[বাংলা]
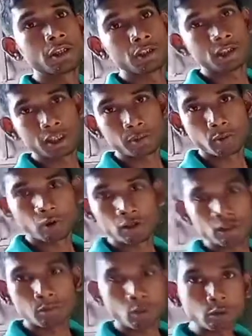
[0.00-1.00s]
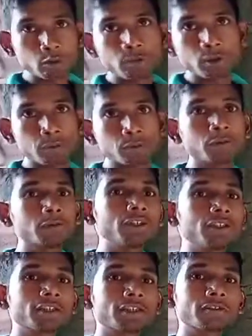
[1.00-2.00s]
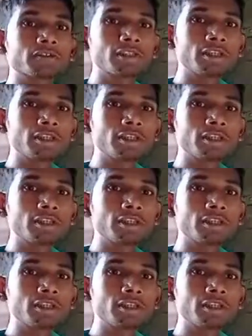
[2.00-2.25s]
শাড়ি পরার যে বর্তমান পদ্ধতি সেটা হচ্ছে